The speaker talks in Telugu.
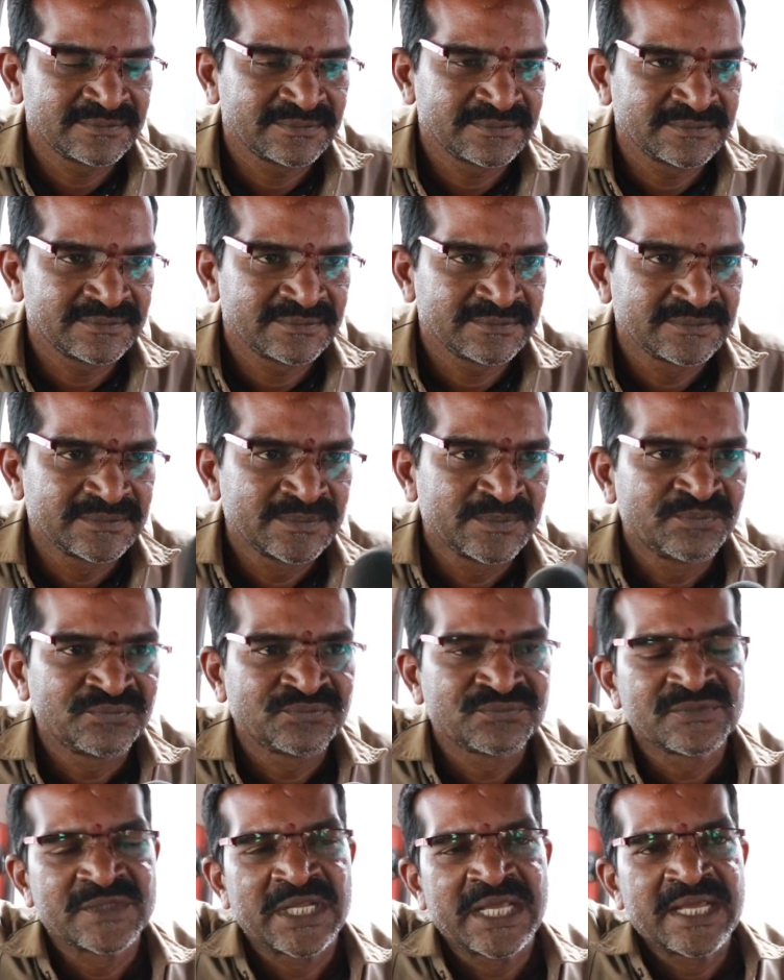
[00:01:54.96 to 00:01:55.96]
కదా మళ్ళీ
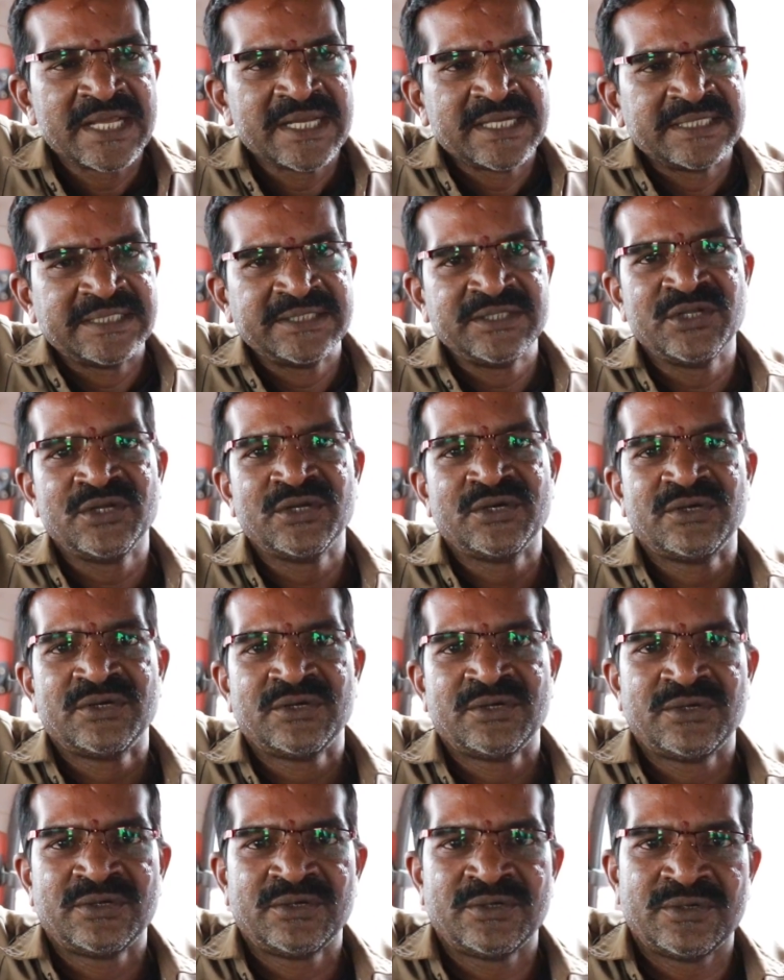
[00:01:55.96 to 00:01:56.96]
ఇందులో
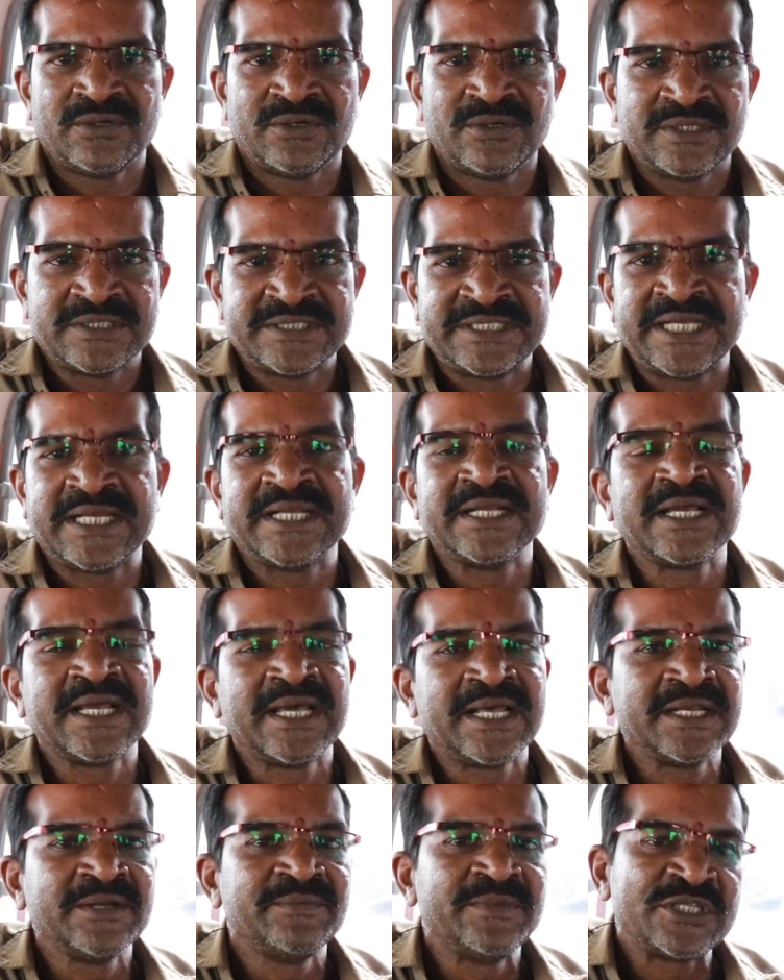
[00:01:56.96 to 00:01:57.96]
జగన్
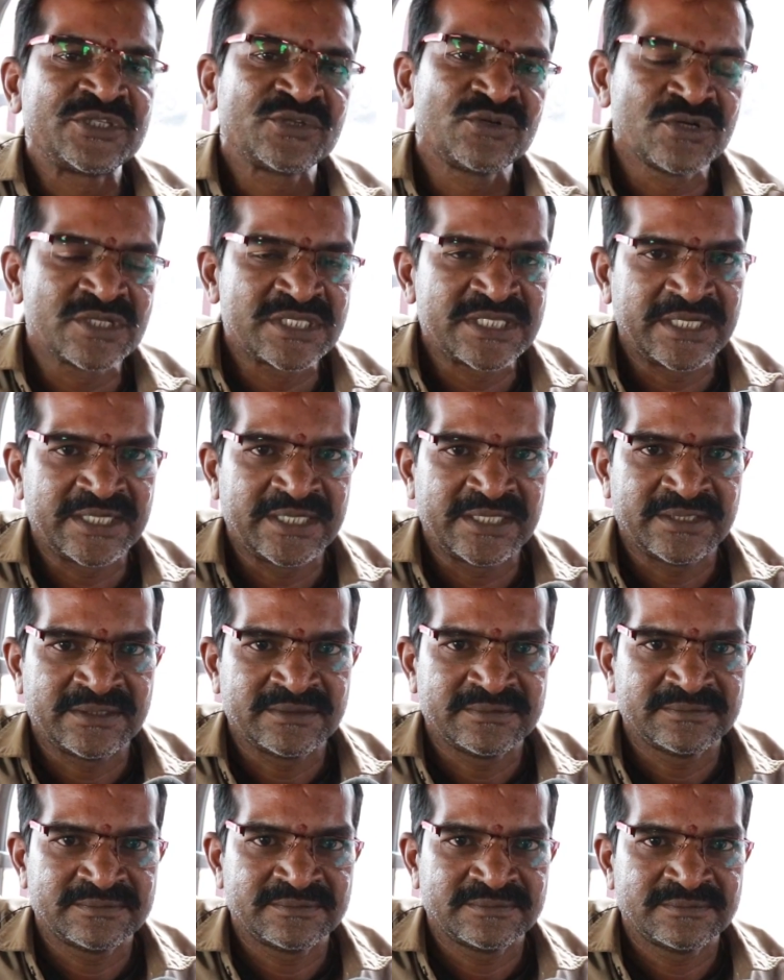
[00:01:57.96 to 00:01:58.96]
గారిని మెచ్చుకోవచ్చండి
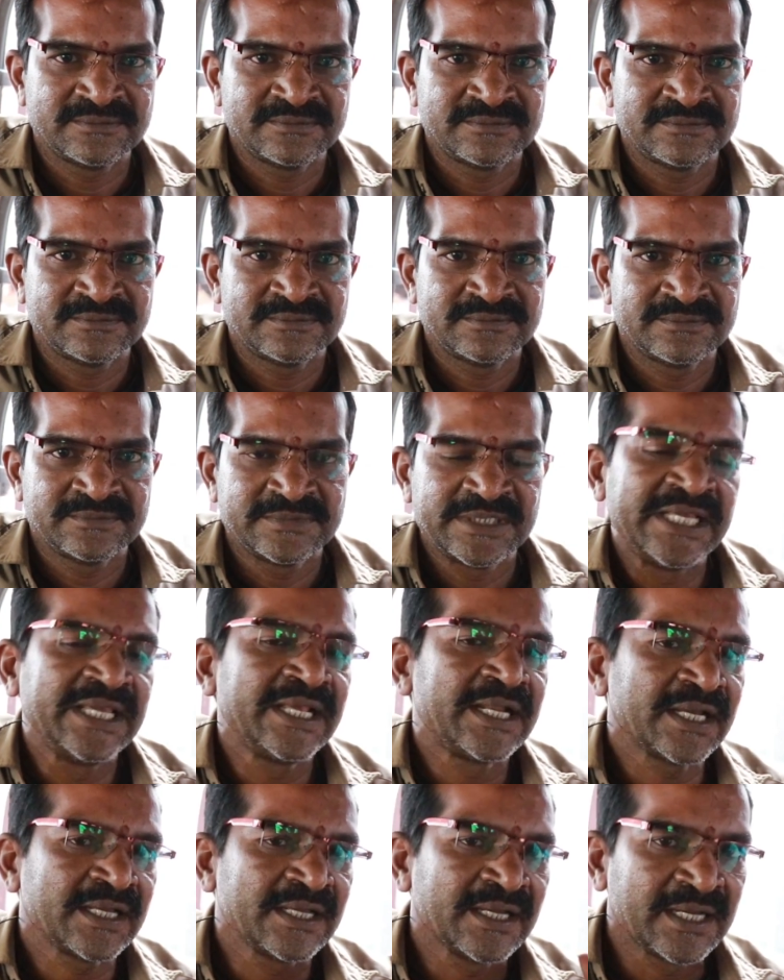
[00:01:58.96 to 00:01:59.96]
ఏ
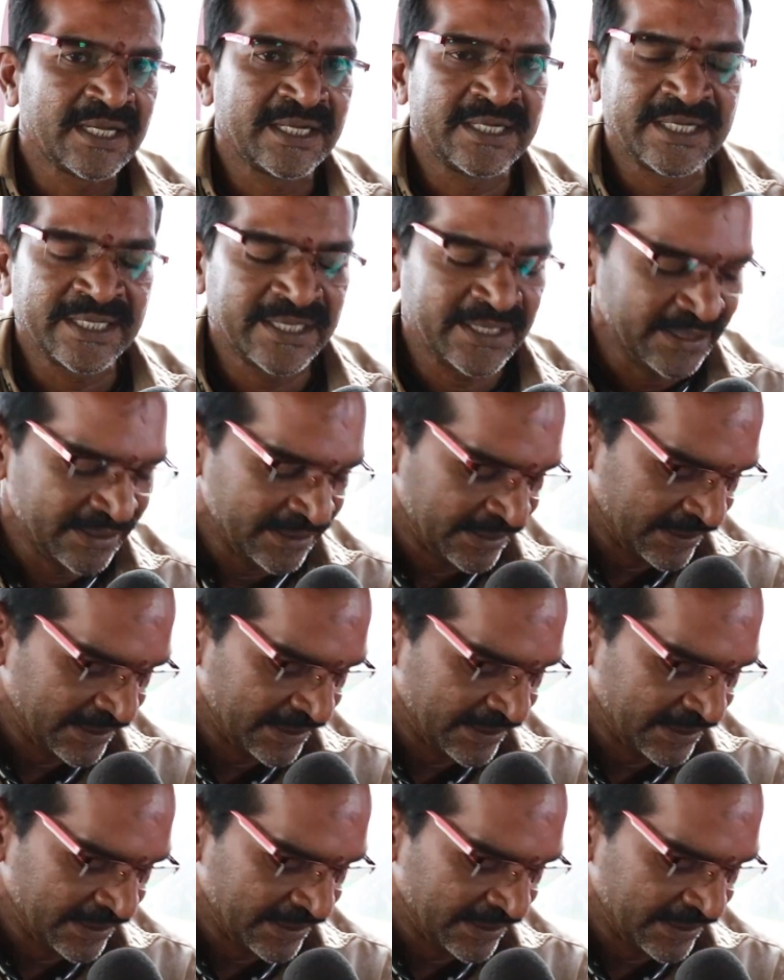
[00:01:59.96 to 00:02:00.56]
రకంగా అంటే